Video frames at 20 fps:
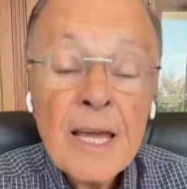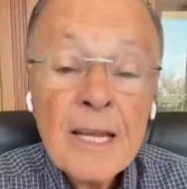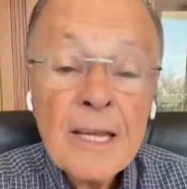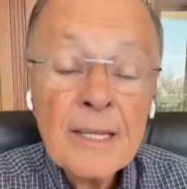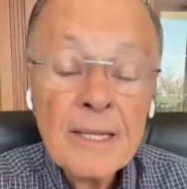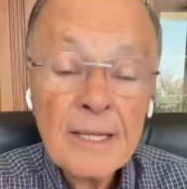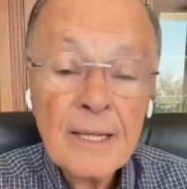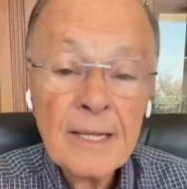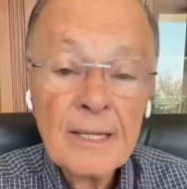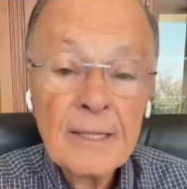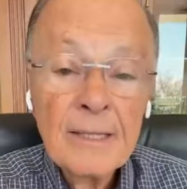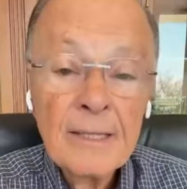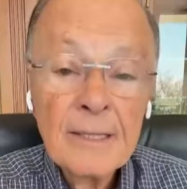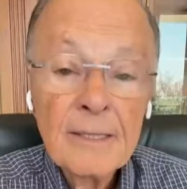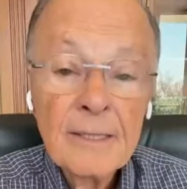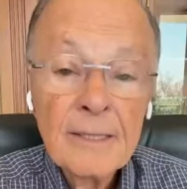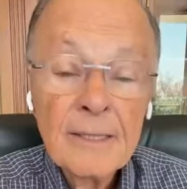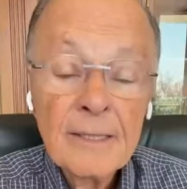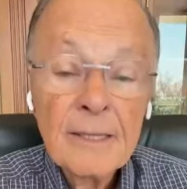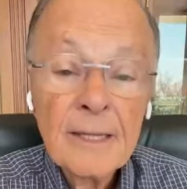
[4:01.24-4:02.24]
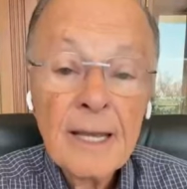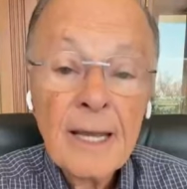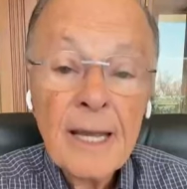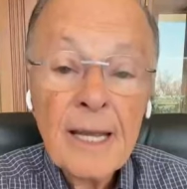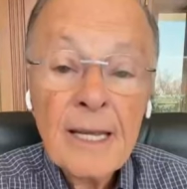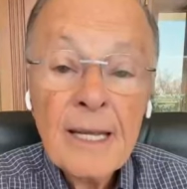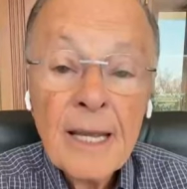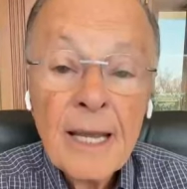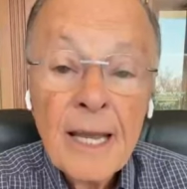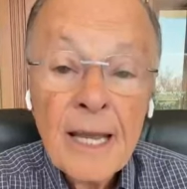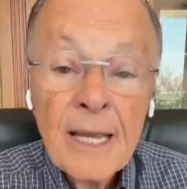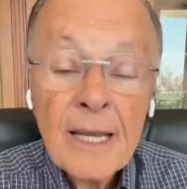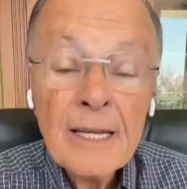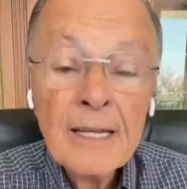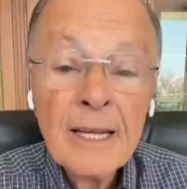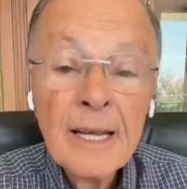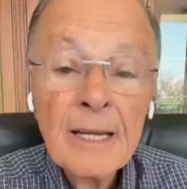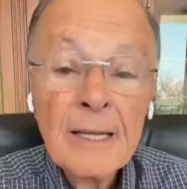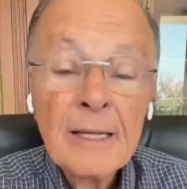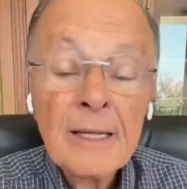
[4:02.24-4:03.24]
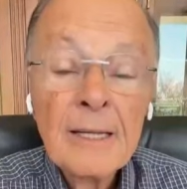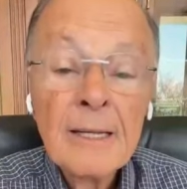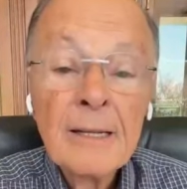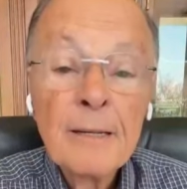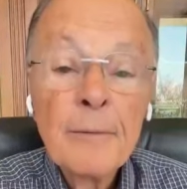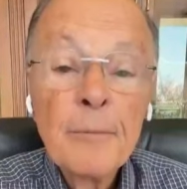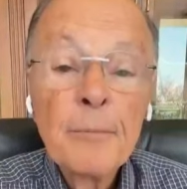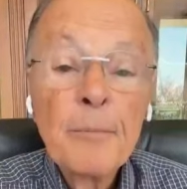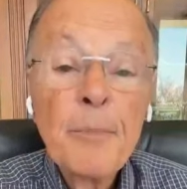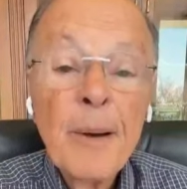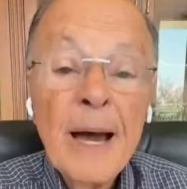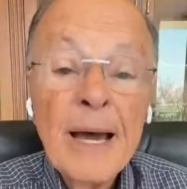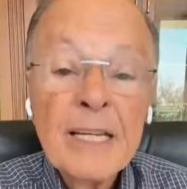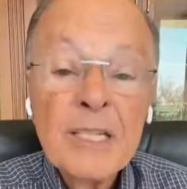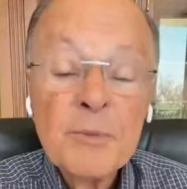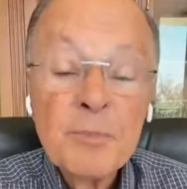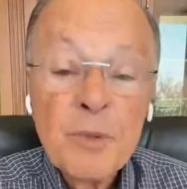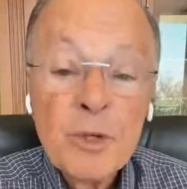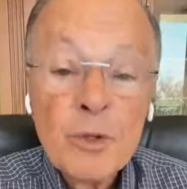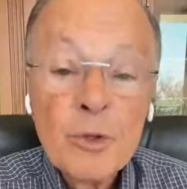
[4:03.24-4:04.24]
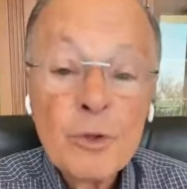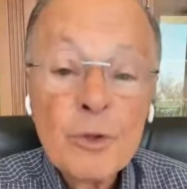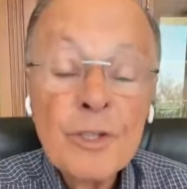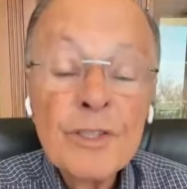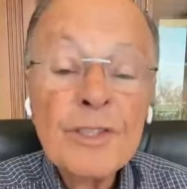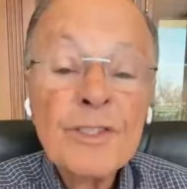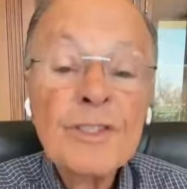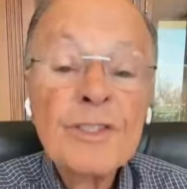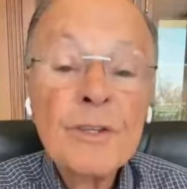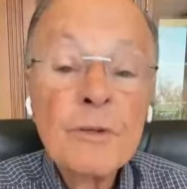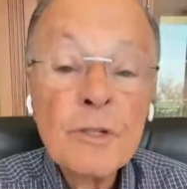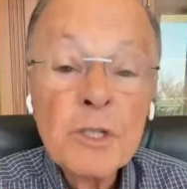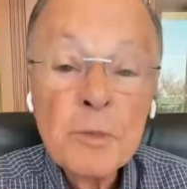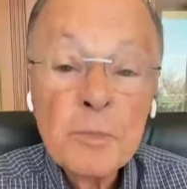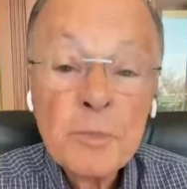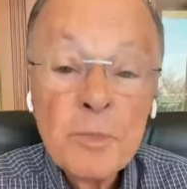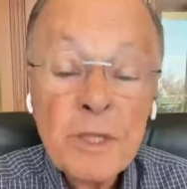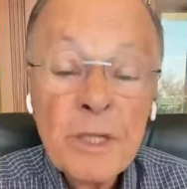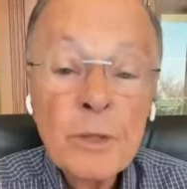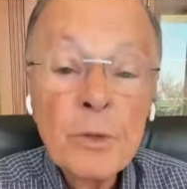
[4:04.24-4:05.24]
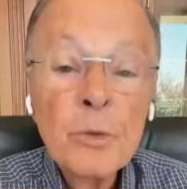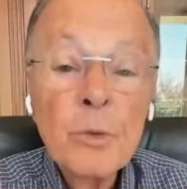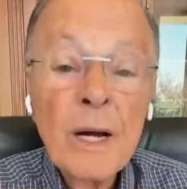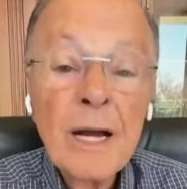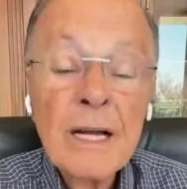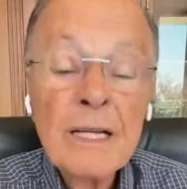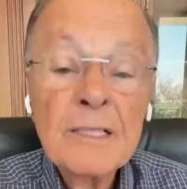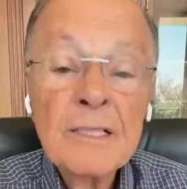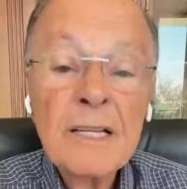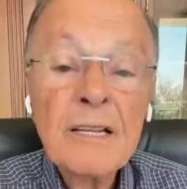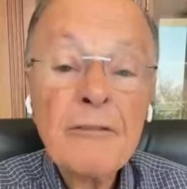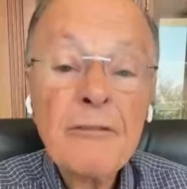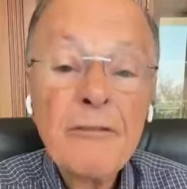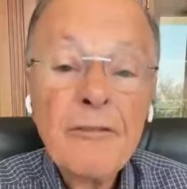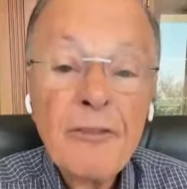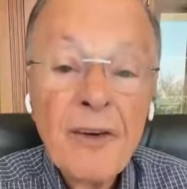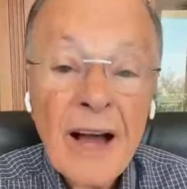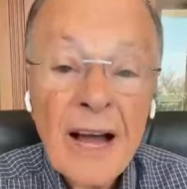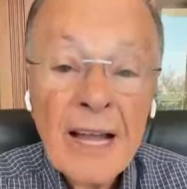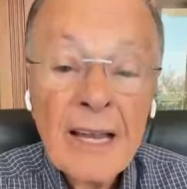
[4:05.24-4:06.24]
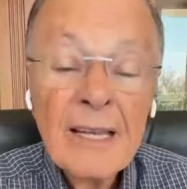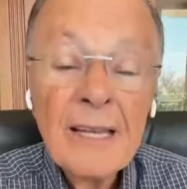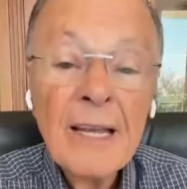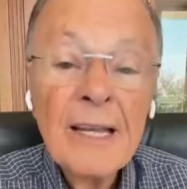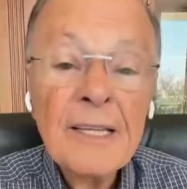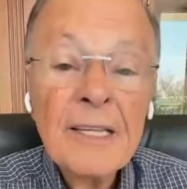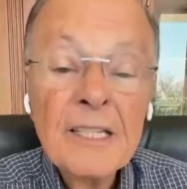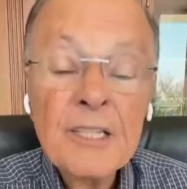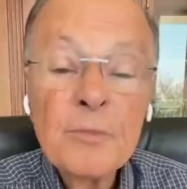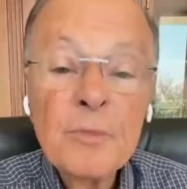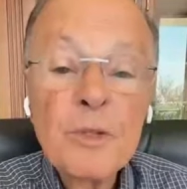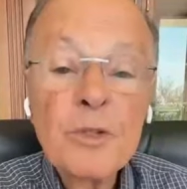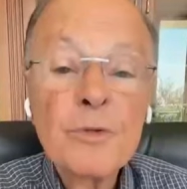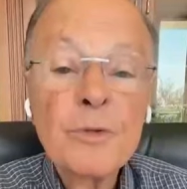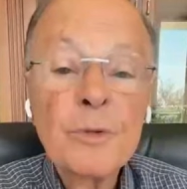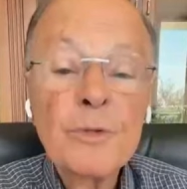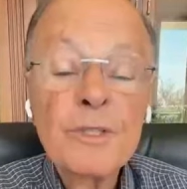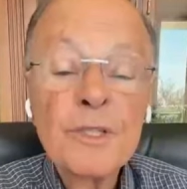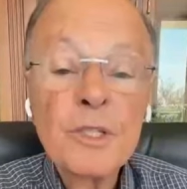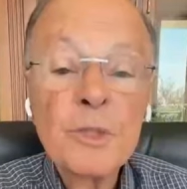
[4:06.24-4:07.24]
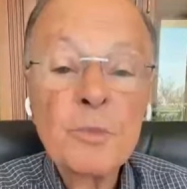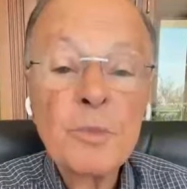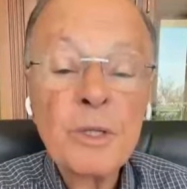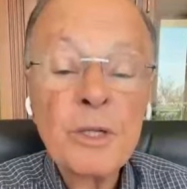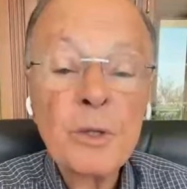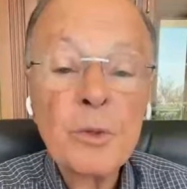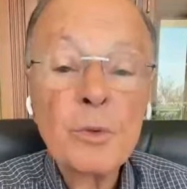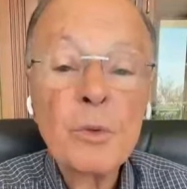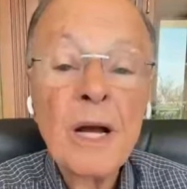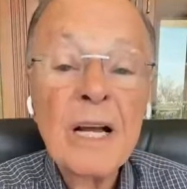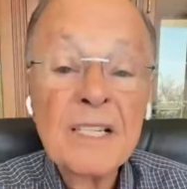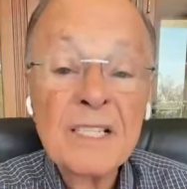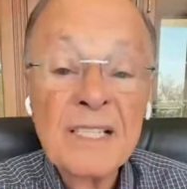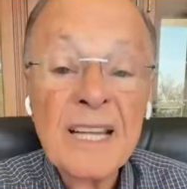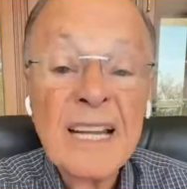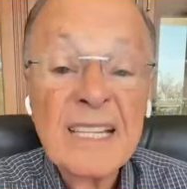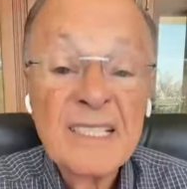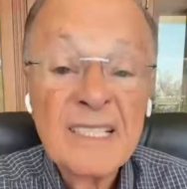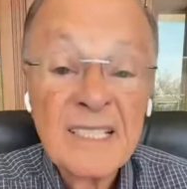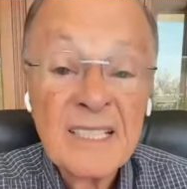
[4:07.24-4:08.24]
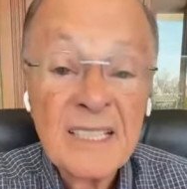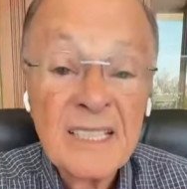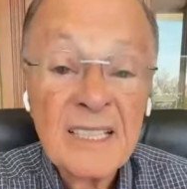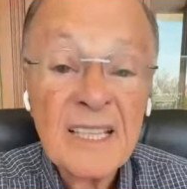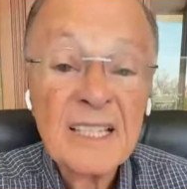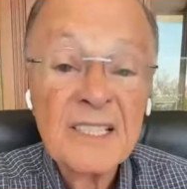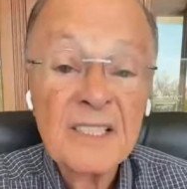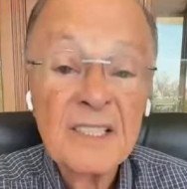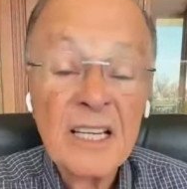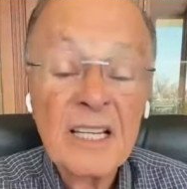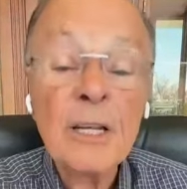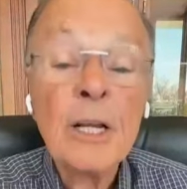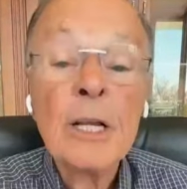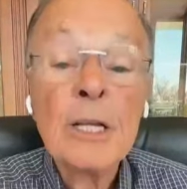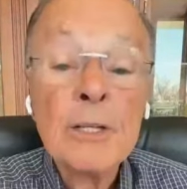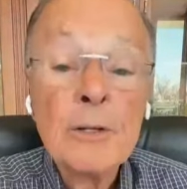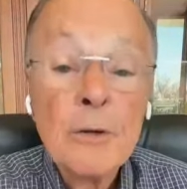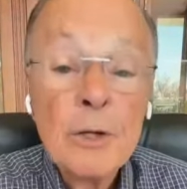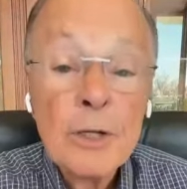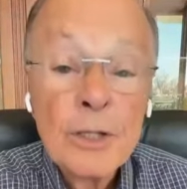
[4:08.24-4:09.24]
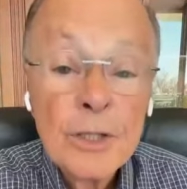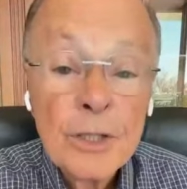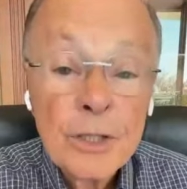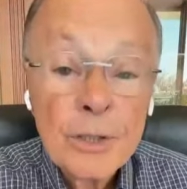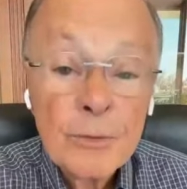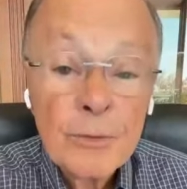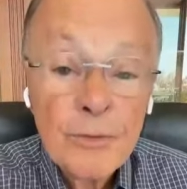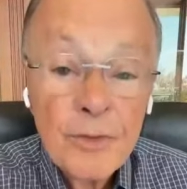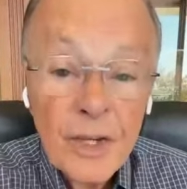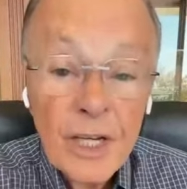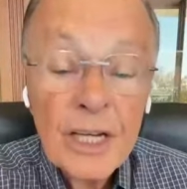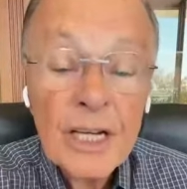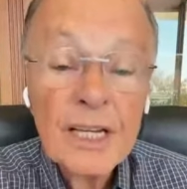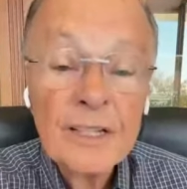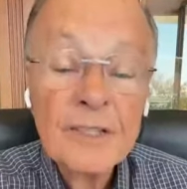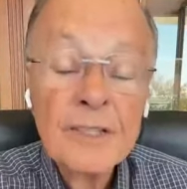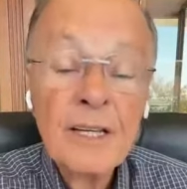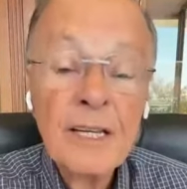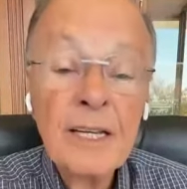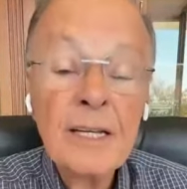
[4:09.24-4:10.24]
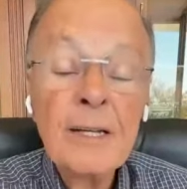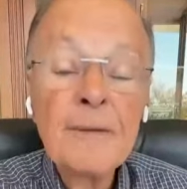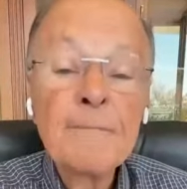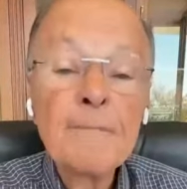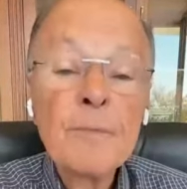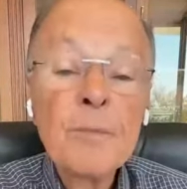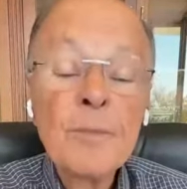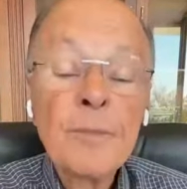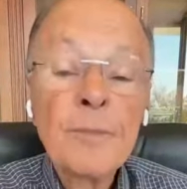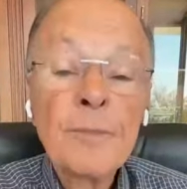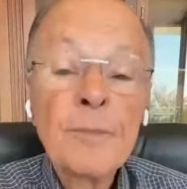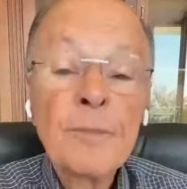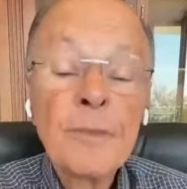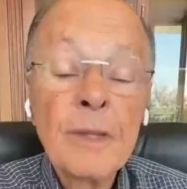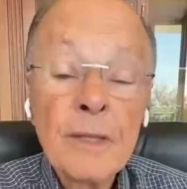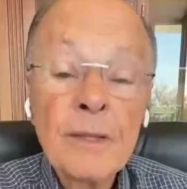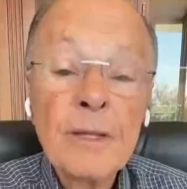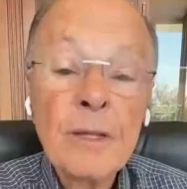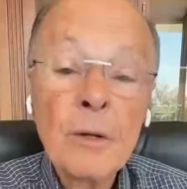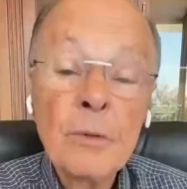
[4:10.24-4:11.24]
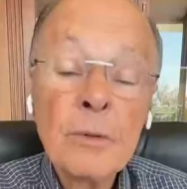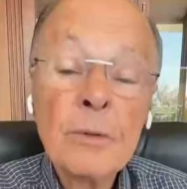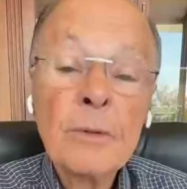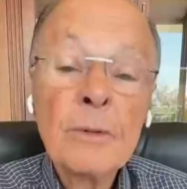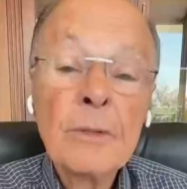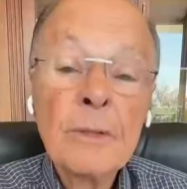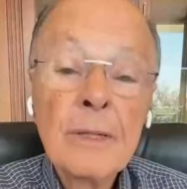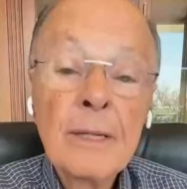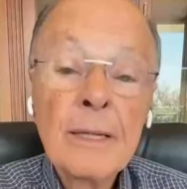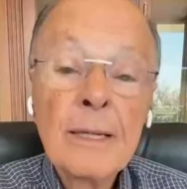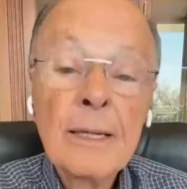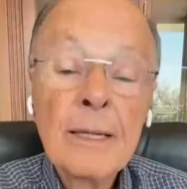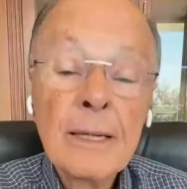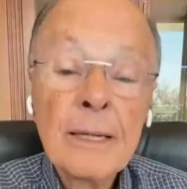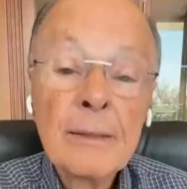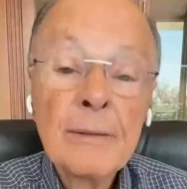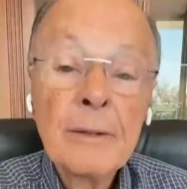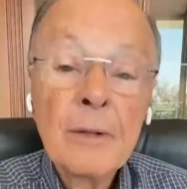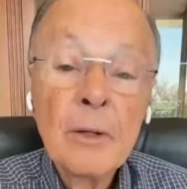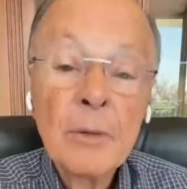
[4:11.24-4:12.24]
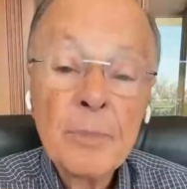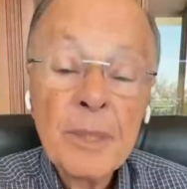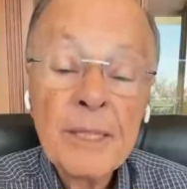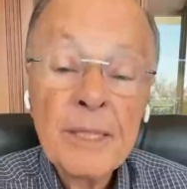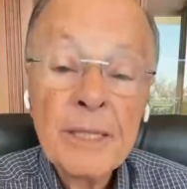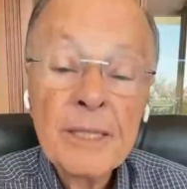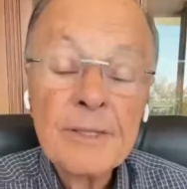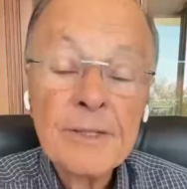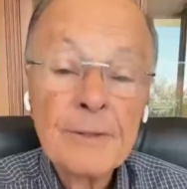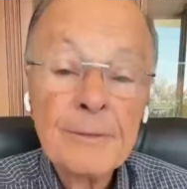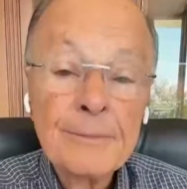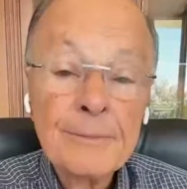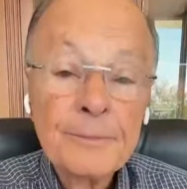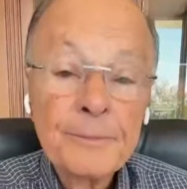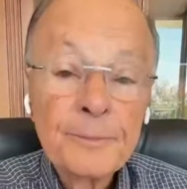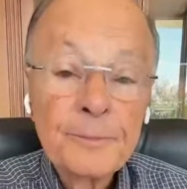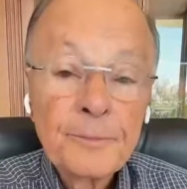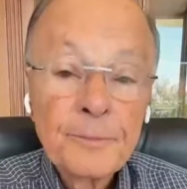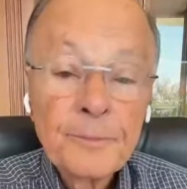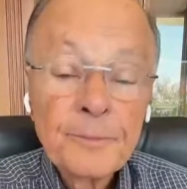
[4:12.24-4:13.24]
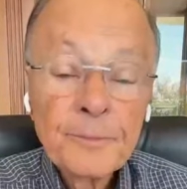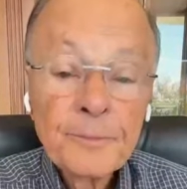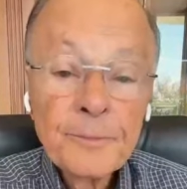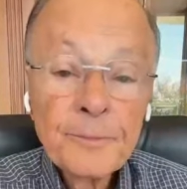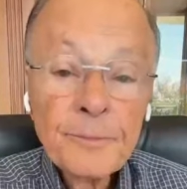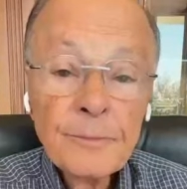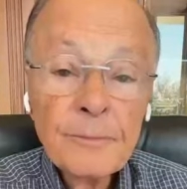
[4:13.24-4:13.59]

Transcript: Et il règne, il règne pour les personnes qui sont spirituelles. Il parle et les personnes spirituelles, nées de lui, enfants de lui, obéissent.